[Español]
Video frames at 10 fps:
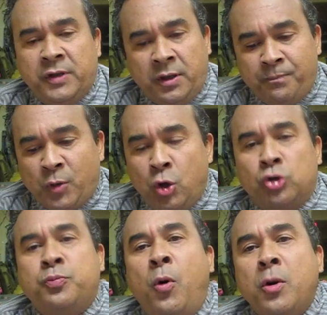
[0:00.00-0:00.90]
eh,
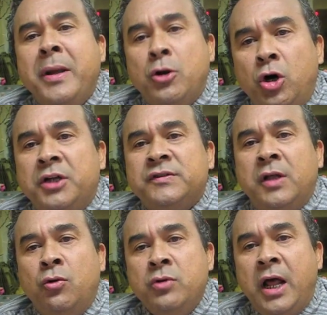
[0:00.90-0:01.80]
los pormenores
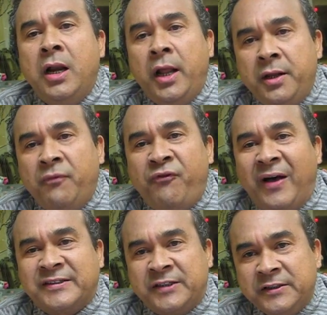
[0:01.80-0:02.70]
de una ley
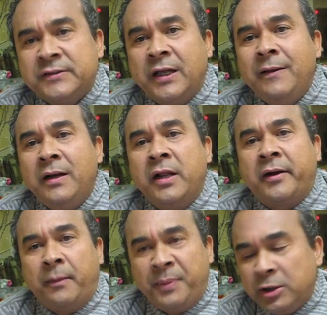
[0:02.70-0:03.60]
fascista, les
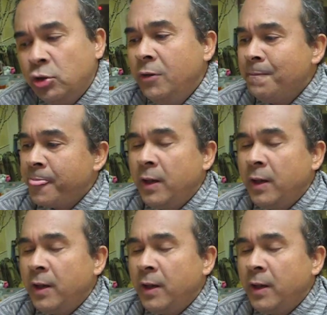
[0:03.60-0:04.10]
repito,